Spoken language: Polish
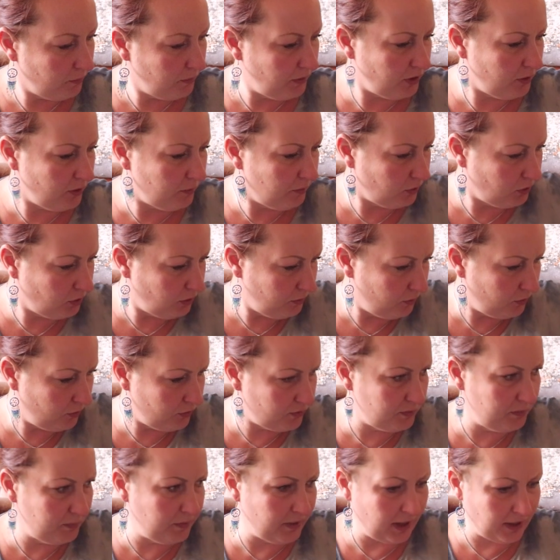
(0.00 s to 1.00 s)
będę potem
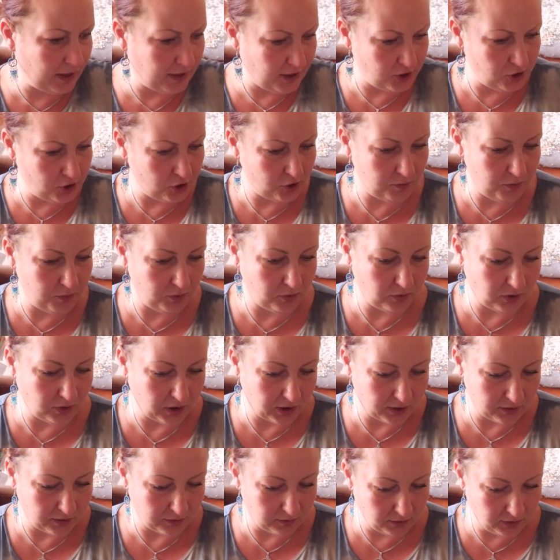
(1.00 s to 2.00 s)
rozbrajać, żeby to
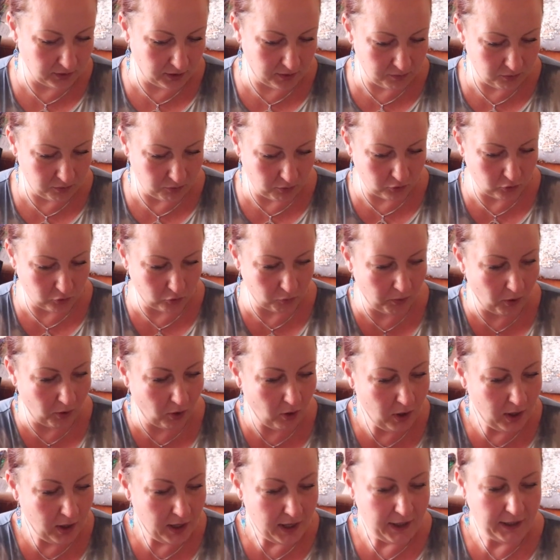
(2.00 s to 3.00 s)
tak nie było
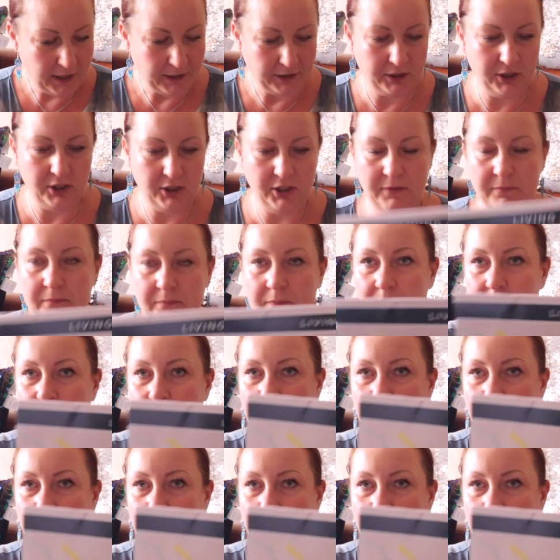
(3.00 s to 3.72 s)
grubo. I